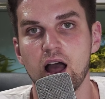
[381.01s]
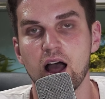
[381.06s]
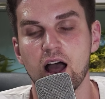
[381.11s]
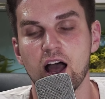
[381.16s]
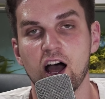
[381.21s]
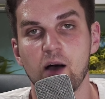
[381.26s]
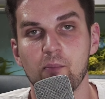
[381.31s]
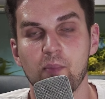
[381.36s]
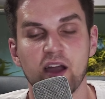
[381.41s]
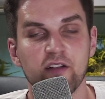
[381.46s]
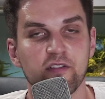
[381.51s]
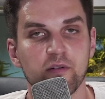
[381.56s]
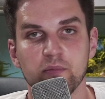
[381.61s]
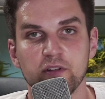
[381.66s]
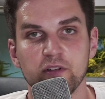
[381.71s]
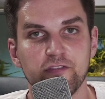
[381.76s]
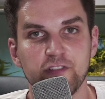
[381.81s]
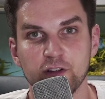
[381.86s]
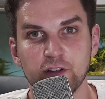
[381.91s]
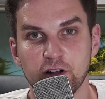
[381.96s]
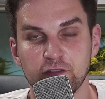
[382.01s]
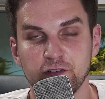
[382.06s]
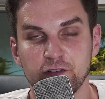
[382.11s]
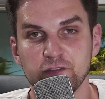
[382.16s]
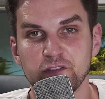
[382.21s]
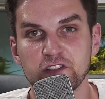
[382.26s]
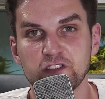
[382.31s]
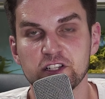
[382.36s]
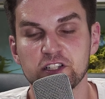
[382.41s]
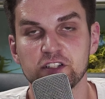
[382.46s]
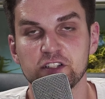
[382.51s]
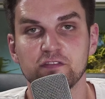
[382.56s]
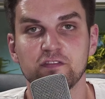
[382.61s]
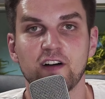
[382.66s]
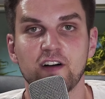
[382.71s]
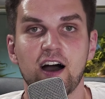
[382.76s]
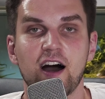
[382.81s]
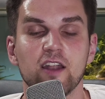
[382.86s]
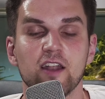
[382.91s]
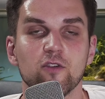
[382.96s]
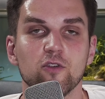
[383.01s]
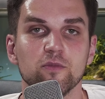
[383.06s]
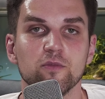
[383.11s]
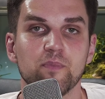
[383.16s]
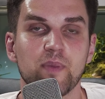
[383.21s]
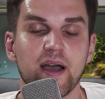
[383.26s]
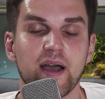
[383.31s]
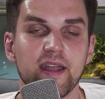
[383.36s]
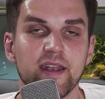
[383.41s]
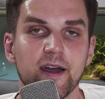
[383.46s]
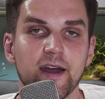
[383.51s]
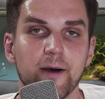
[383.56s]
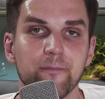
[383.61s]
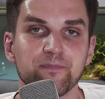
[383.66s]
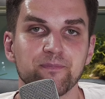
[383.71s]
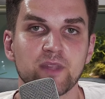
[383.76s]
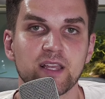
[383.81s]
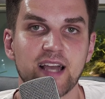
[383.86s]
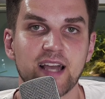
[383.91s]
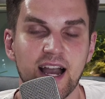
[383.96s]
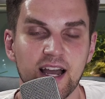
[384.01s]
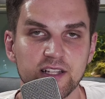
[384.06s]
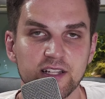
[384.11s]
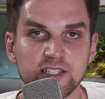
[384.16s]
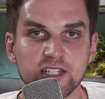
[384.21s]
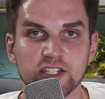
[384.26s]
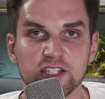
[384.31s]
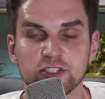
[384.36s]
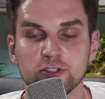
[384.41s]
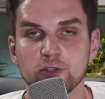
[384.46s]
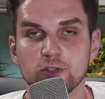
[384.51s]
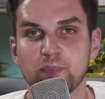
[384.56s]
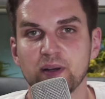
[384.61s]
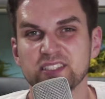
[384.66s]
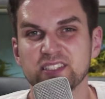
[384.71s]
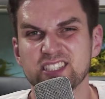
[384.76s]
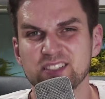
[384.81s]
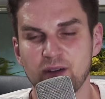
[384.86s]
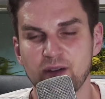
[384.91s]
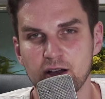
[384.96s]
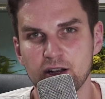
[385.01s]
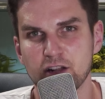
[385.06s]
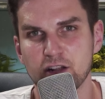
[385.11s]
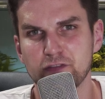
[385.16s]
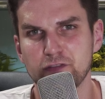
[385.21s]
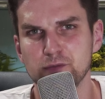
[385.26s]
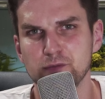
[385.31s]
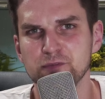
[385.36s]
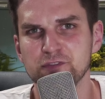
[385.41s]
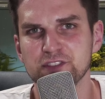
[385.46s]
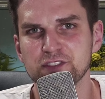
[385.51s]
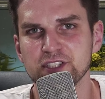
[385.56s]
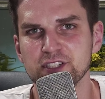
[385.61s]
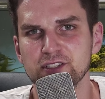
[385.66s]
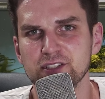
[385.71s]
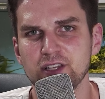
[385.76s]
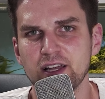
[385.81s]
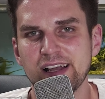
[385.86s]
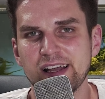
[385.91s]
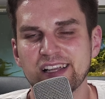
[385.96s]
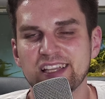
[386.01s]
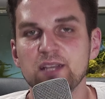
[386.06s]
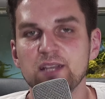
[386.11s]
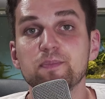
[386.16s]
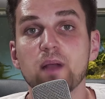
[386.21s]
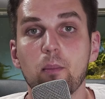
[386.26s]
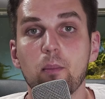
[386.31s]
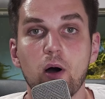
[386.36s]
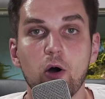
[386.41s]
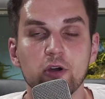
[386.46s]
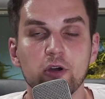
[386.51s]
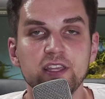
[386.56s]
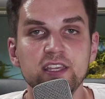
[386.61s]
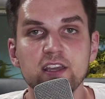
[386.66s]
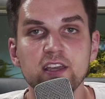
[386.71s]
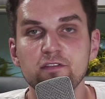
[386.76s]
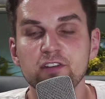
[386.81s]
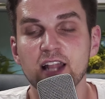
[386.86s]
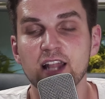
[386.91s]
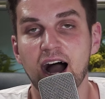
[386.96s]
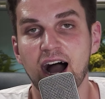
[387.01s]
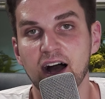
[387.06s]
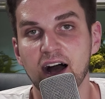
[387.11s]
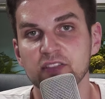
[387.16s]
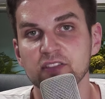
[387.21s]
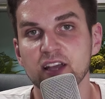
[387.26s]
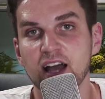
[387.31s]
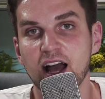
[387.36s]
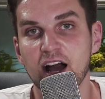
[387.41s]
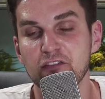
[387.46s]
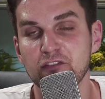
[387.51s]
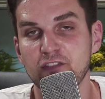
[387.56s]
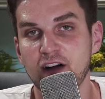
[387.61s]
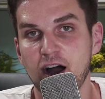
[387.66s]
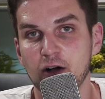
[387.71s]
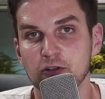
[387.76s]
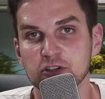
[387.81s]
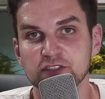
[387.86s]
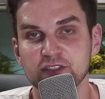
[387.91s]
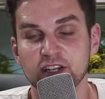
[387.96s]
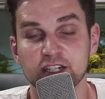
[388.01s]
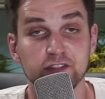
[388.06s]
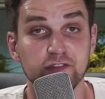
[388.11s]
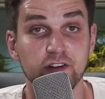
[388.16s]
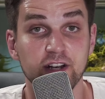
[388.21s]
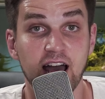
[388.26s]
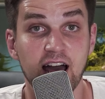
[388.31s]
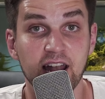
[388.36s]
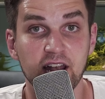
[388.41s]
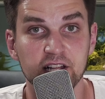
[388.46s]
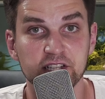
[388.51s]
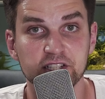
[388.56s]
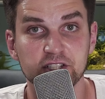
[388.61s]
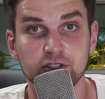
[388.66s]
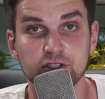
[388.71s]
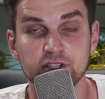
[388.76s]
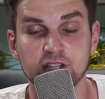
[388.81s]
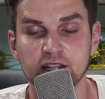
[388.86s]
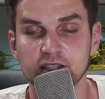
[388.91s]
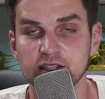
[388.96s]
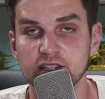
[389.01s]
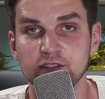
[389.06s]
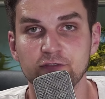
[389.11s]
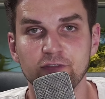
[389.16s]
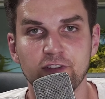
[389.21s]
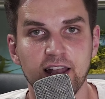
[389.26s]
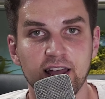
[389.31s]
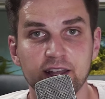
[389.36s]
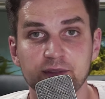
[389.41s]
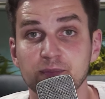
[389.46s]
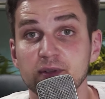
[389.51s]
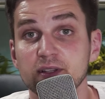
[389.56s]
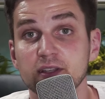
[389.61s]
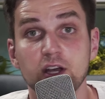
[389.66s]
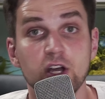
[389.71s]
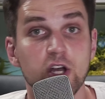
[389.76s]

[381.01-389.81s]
ähm, einfach mit 450 zu fahren und bei der Caridina-Zucht bei 250. Gibt aber auch hier wieder andere Erfahrungswerte von anderen Züchtern, die vielleicht mit